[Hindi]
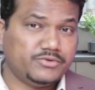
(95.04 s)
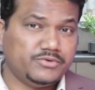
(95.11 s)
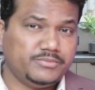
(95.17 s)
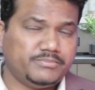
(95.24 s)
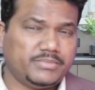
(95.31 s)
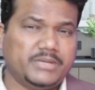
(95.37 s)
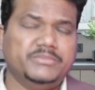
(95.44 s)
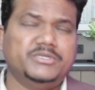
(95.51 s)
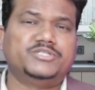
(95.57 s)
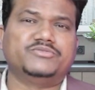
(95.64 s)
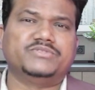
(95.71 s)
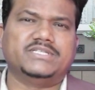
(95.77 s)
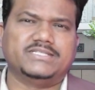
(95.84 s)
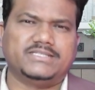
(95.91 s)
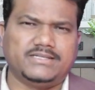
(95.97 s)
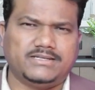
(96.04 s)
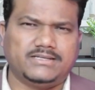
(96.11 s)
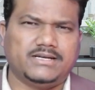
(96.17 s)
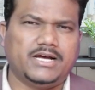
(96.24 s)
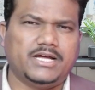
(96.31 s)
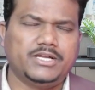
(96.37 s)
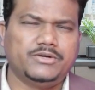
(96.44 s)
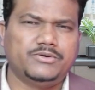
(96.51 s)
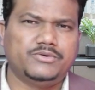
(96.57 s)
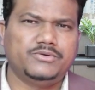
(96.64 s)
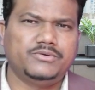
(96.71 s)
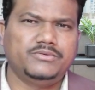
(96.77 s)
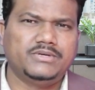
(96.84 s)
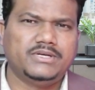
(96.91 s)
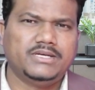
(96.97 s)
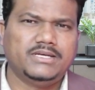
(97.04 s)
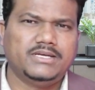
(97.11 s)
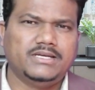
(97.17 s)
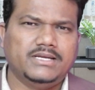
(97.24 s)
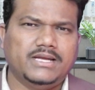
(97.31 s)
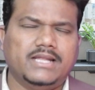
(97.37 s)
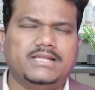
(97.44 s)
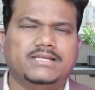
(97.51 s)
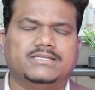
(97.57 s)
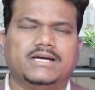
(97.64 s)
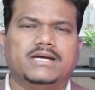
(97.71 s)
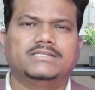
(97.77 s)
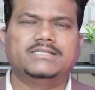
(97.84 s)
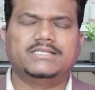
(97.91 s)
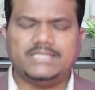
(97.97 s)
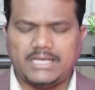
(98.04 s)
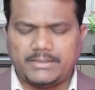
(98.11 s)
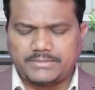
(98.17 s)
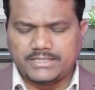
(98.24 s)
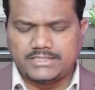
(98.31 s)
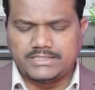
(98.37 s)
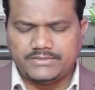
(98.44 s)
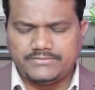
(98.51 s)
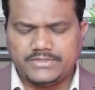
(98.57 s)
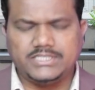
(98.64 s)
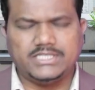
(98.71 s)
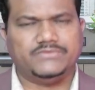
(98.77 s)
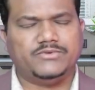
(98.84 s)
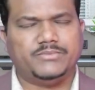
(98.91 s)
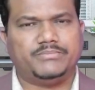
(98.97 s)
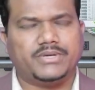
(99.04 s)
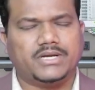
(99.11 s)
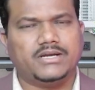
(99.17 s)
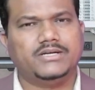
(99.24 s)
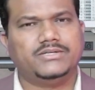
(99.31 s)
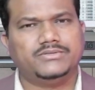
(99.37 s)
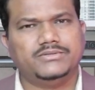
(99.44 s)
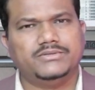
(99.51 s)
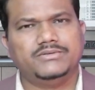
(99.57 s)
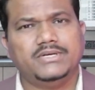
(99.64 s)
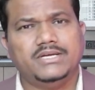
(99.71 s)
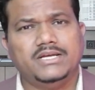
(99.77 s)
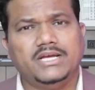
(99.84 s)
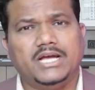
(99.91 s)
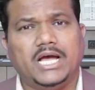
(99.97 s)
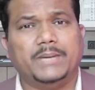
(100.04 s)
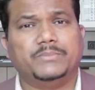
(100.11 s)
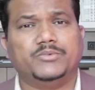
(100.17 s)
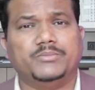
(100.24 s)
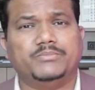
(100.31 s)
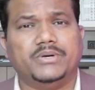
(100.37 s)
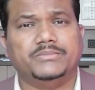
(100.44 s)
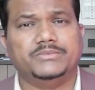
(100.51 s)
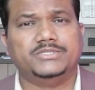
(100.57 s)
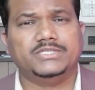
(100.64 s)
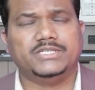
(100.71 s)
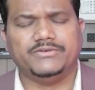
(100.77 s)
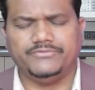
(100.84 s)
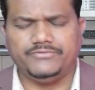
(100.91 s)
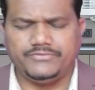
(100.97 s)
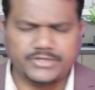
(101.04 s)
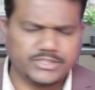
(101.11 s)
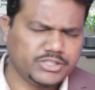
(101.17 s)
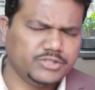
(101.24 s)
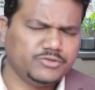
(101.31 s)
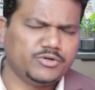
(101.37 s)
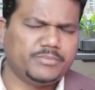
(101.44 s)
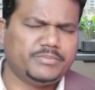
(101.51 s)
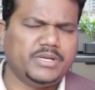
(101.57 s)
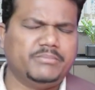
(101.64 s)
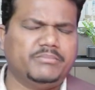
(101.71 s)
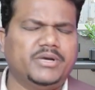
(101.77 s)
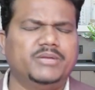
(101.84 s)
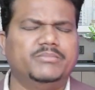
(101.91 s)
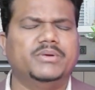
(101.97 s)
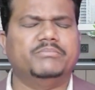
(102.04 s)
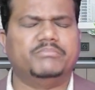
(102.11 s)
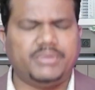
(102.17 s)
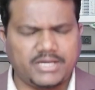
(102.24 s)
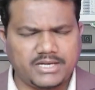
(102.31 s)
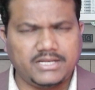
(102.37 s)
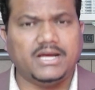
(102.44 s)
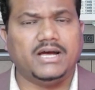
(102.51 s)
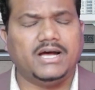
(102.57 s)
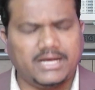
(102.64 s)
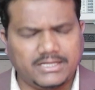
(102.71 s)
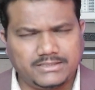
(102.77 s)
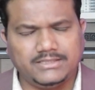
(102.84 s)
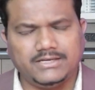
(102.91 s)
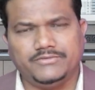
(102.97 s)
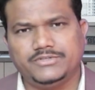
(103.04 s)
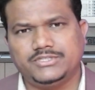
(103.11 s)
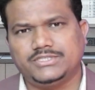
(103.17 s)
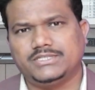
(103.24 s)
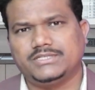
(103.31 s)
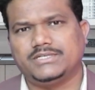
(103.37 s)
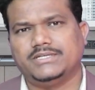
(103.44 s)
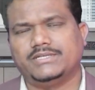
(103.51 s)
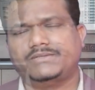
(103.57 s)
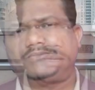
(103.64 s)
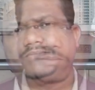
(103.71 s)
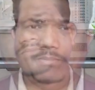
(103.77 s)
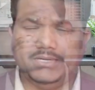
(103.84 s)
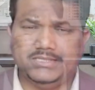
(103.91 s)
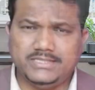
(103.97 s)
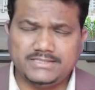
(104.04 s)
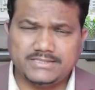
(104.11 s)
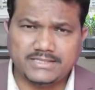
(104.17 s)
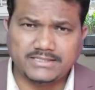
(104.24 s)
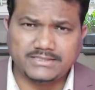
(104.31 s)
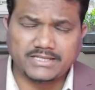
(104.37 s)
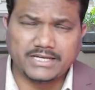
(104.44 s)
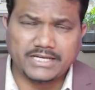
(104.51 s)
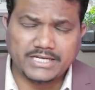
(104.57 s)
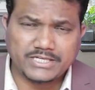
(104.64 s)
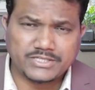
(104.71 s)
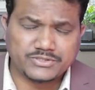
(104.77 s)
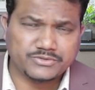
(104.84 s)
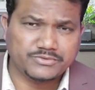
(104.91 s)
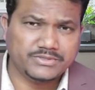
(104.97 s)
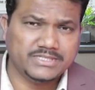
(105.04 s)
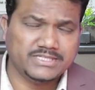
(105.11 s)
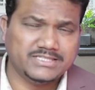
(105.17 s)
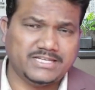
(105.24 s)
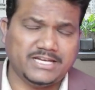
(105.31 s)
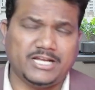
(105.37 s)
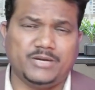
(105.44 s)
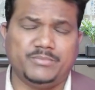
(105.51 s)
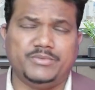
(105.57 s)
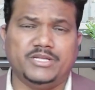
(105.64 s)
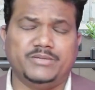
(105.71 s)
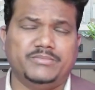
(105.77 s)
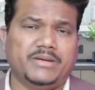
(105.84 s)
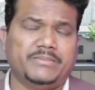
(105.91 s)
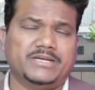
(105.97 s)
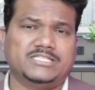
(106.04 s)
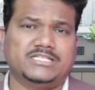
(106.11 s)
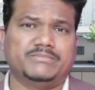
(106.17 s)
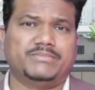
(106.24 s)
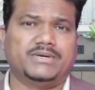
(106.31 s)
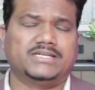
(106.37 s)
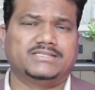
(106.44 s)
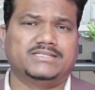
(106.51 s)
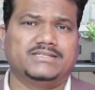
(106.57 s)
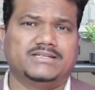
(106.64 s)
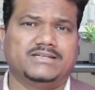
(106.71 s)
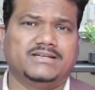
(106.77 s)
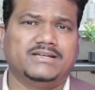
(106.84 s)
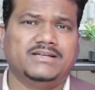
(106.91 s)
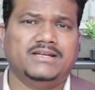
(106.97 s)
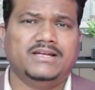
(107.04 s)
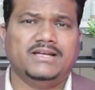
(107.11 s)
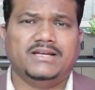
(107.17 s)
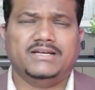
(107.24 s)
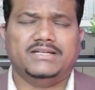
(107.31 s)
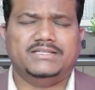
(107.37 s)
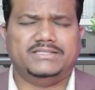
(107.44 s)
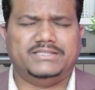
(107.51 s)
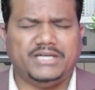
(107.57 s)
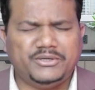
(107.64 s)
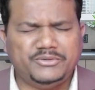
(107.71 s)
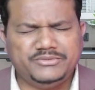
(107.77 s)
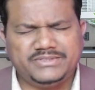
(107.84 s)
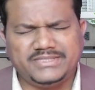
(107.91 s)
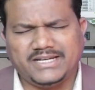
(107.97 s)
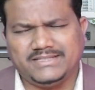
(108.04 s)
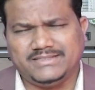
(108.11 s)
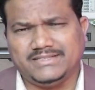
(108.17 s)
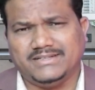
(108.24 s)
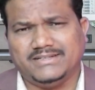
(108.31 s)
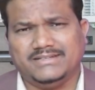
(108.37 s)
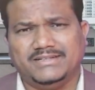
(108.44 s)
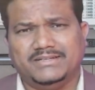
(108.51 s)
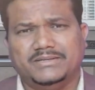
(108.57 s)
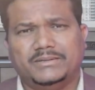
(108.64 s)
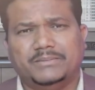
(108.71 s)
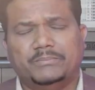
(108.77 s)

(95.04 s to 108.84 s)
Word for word: को परमेश्वर जैसे कार्य को यदि चाहते हैं कि आपके जीवन से वो प्रकट हो आपको परमेश्वर के वचन को अपने मन में भरना अति आवश्यक है भजन संहिता एक सौ उन्नीस ग्यारह पद में हम ऐसा पढ़ते हैं दाऊद कहता है